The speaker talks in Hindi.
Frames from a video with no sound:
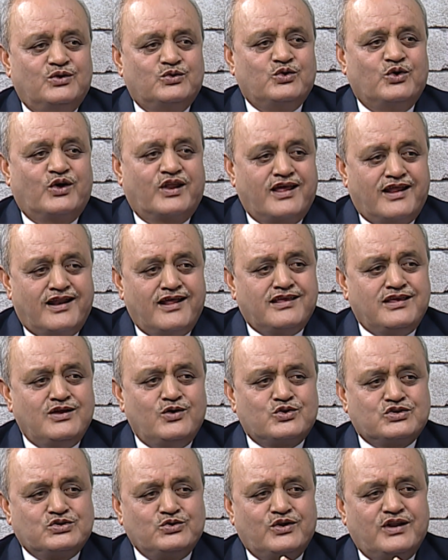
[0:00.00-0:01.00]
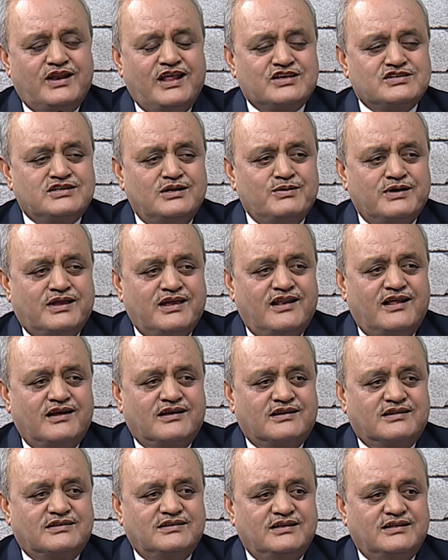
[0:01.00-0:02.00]
जो हरियाणा की ओर से और नेशनल में खेला
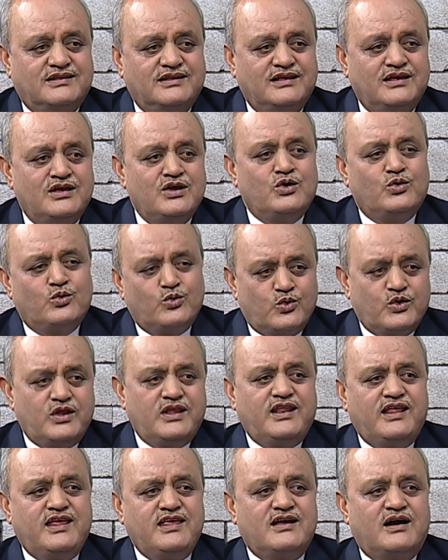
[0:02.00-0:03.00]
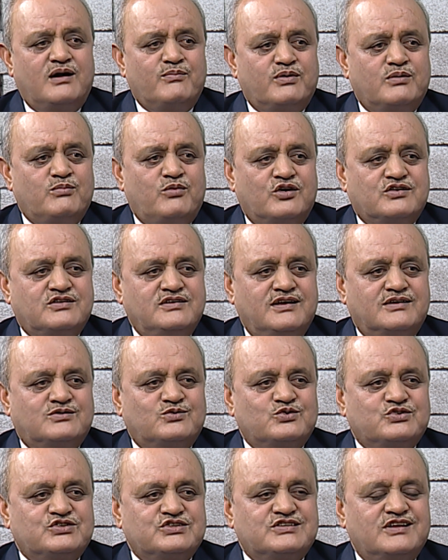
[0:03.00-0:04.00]
करते थे उन्हीं ने यहाँ पर बॉक्सिंग
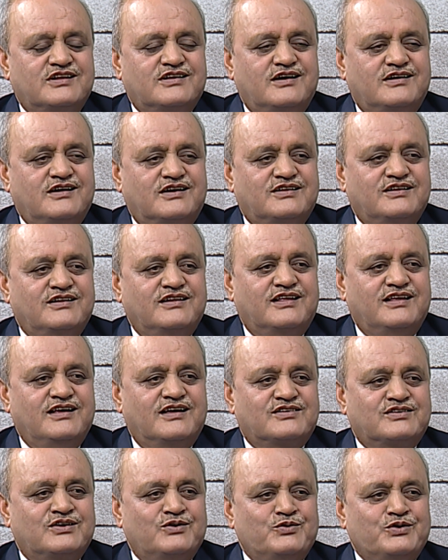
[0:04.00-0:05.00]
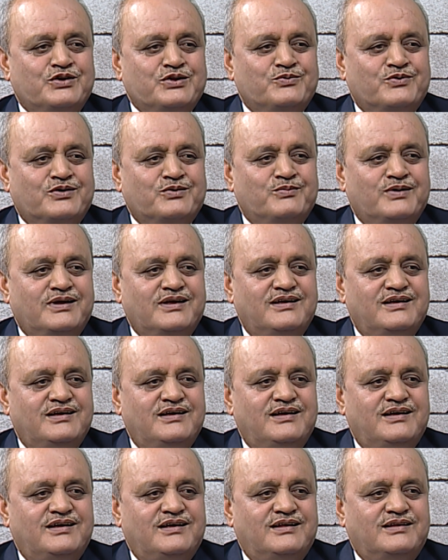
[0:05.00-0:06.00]
एसोसिएशन का गठन किया सेवेंटी वन में
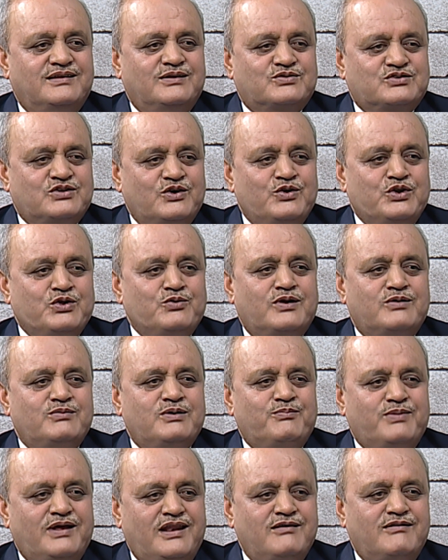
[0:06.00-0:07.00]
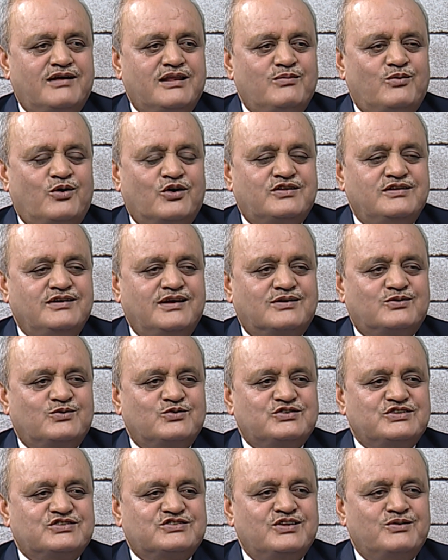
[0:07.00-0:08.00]
हम्म। जब 71 में पहली बार बॉक्सिंग
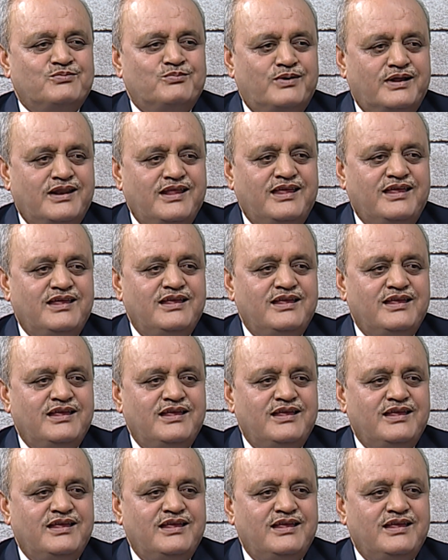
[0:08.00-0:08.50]
एसोसिएशन बनी